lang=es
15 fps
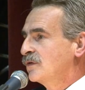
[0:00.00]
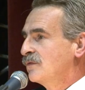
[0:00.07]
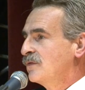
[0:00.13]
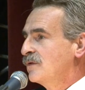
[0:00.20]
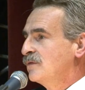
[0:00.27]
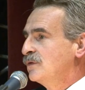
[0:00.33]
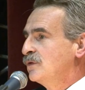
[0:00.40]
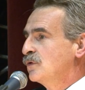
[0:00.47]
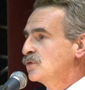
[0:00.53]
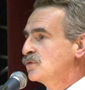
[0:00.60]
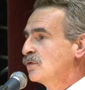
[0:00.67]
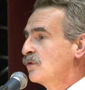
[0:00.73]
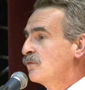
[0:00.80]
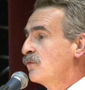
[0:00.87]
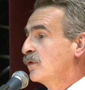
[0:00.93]

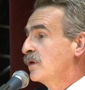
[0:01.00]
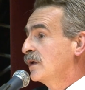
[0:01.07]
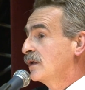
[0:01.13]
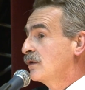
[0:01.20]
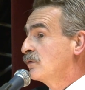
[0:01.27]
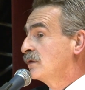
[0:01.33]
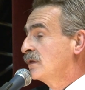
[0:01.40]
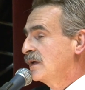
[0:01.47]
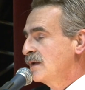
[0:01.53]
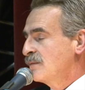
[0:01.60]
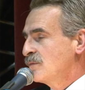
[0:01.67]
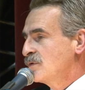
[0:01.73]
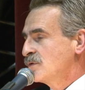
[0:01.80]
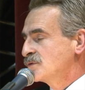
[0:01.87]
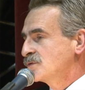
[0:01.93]
F-28, los Fokker que hoy
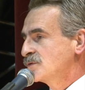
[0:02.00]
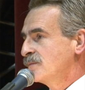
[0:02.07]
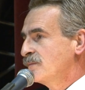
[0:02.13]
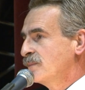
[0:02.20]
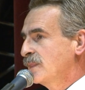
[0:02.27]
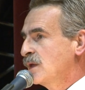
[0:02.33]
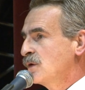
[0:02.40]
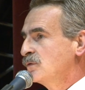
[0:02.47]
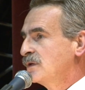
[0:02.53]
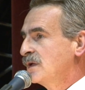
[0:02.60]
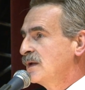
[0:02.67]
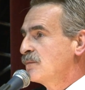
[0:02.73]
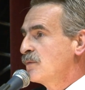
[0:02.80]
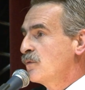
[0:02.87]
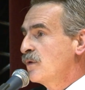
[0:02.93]
tenemos que hoy
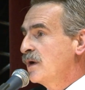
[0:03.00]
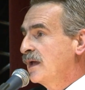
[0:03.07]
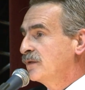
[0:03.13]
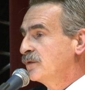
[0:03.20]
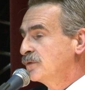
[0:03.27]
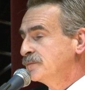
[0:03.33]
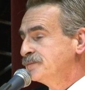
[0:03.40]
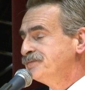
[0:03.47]
tenemos volando.